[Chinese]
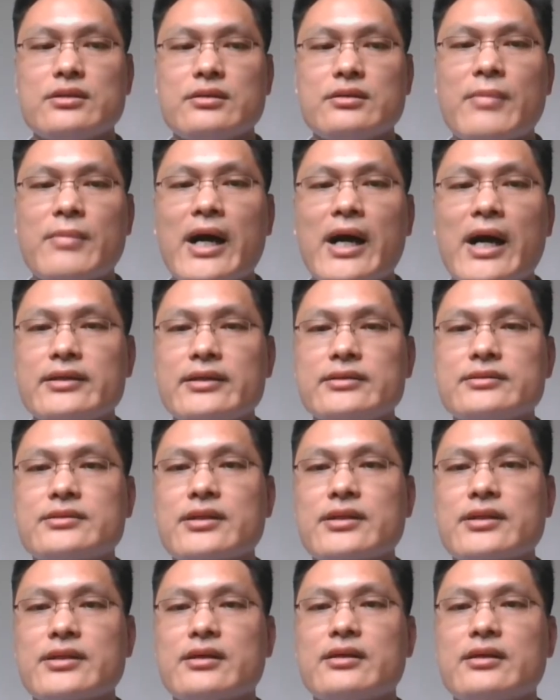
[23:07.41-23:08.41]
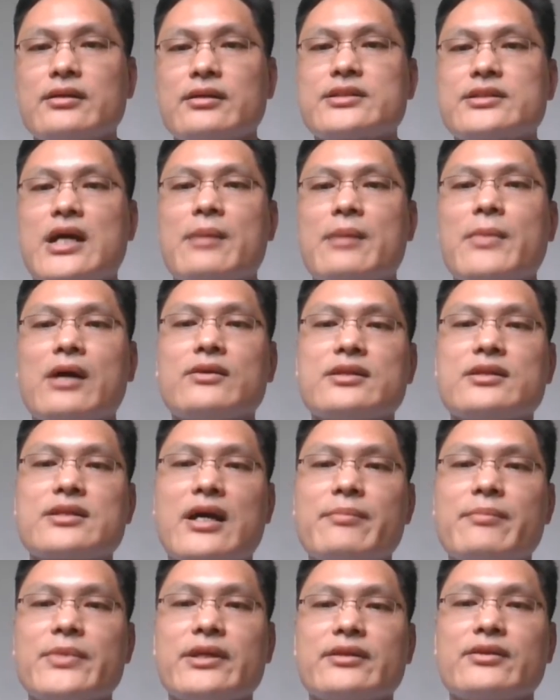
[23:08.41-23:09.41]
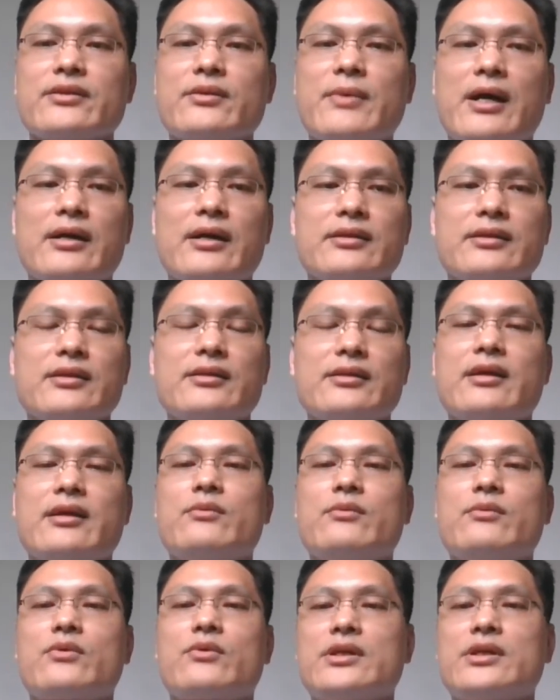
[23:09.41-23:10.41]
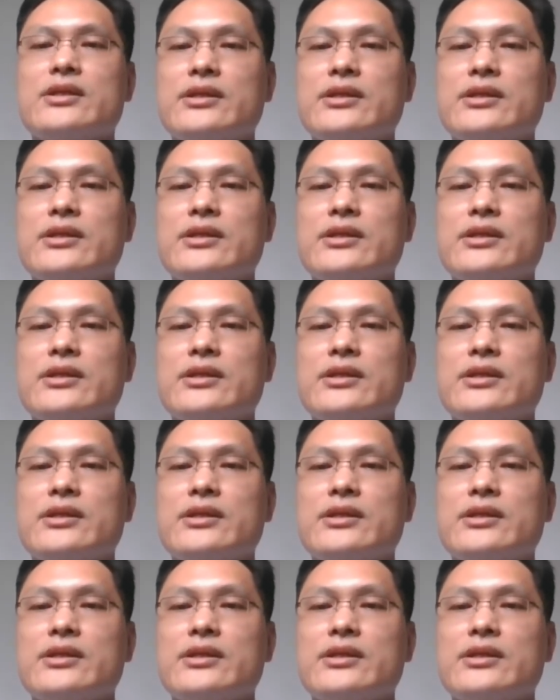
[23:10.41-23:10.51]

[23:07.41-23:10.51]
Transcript: 西罗马灭亡以后呢，罗马主教